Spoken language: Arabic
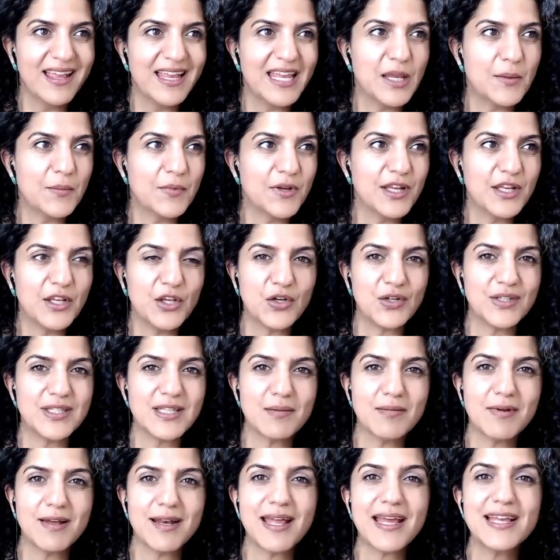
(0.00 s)
يمكن
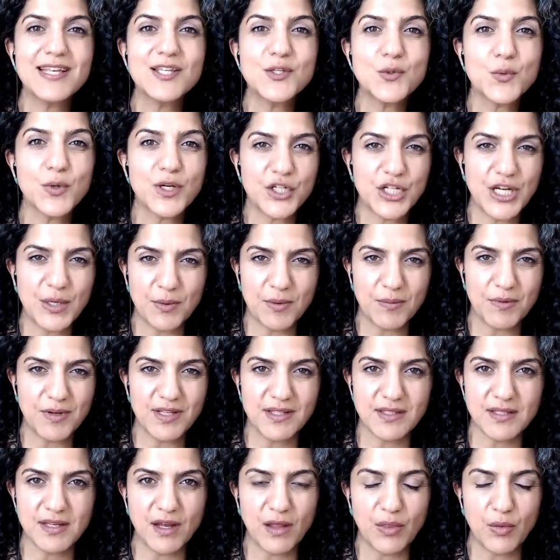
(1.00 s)
يعتبر أسوأ شيء
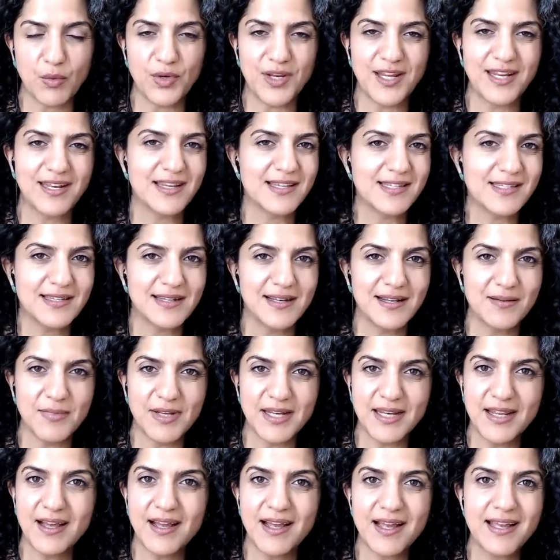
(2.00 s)
ممكن تاخذونه ينزل
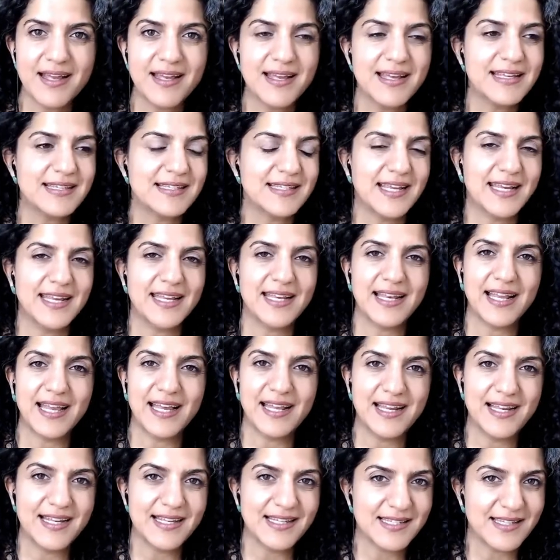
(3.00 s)
المناعة يزيد
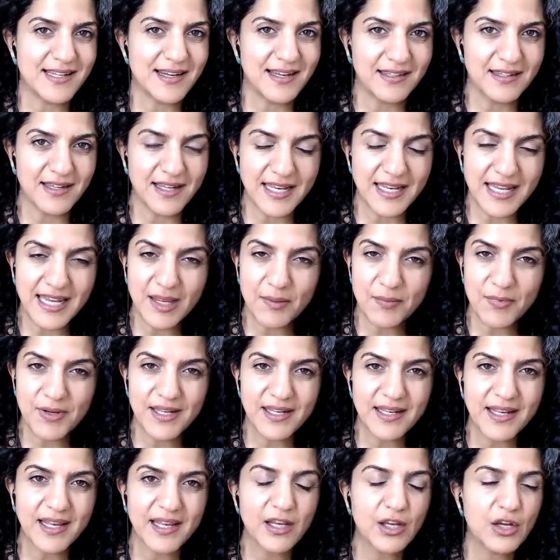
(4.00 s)
الخلايا السرطانية
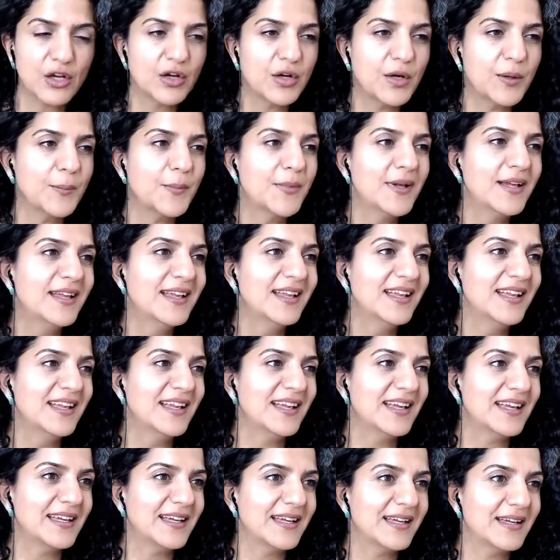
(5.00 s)
بعيد عنكم
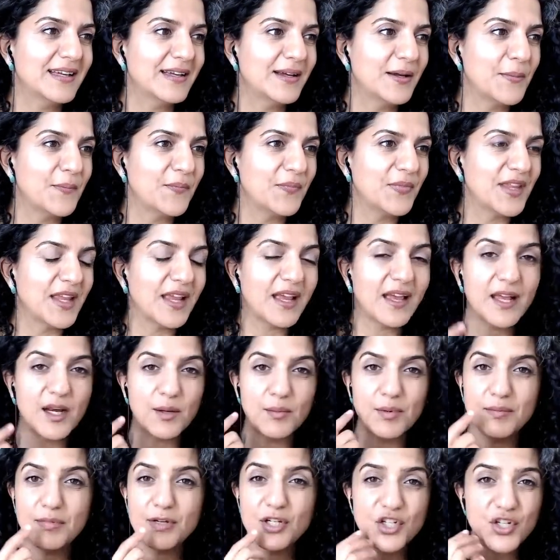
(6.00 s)

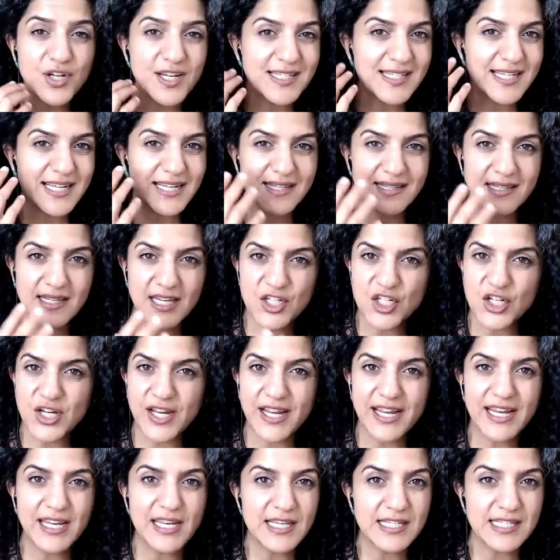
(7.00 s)
يخرب البشرة يزيد
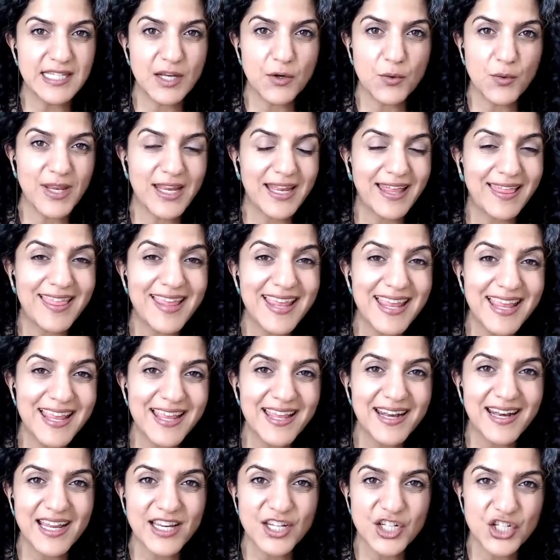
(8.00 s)
التجاعيد يسوي
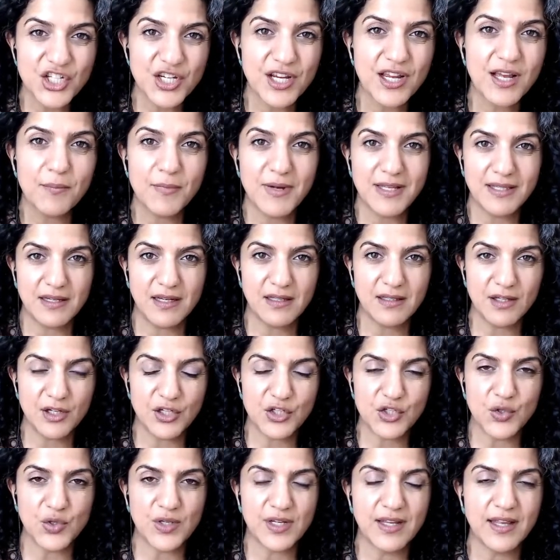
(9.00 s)
كثير أشياء ما
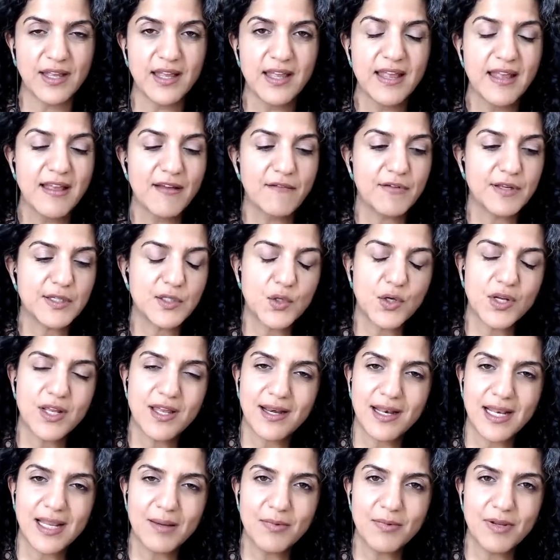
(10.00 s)
تحتاجونها
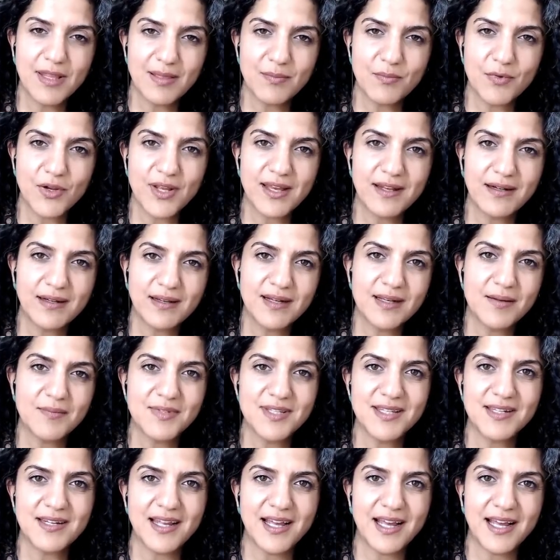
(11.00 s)
فالسكر الأبيض المكرر
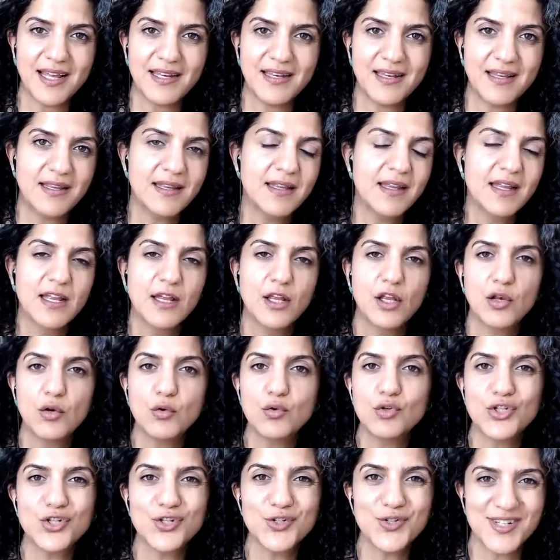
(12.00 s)
نمتنع عنه
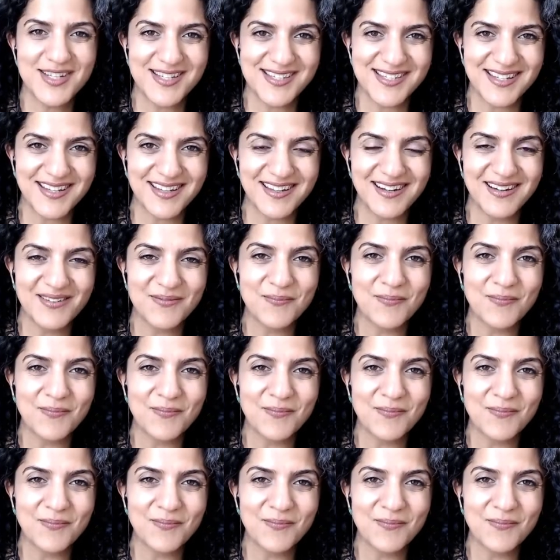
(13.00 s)
لو شنو يصير